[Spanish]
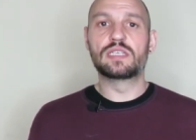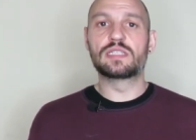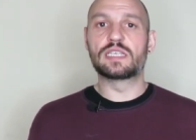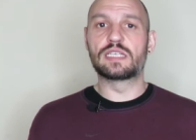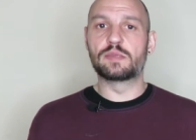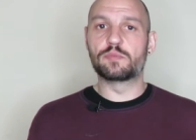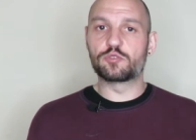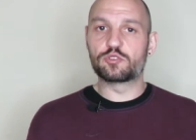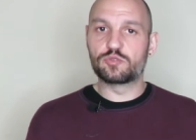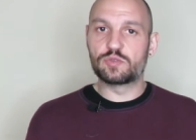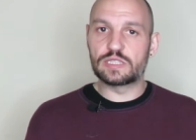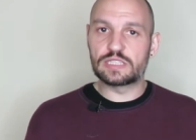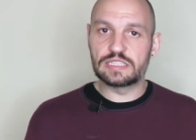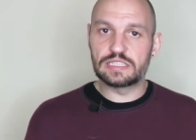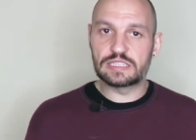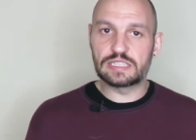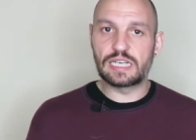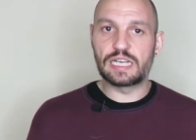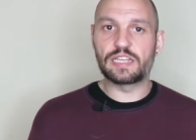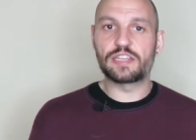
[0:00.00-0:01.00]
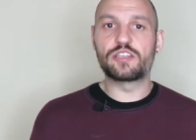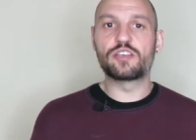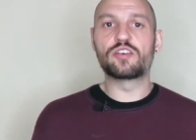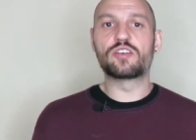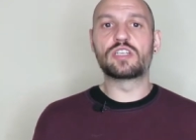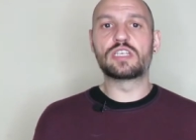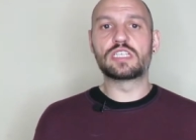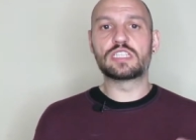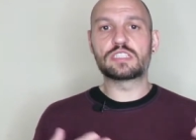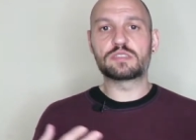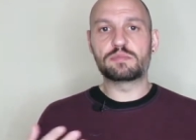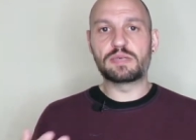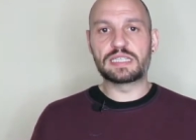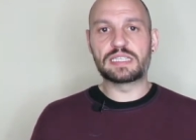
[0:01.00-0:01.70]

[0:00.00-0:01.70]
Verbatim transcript: Tenemos unas instalaciones,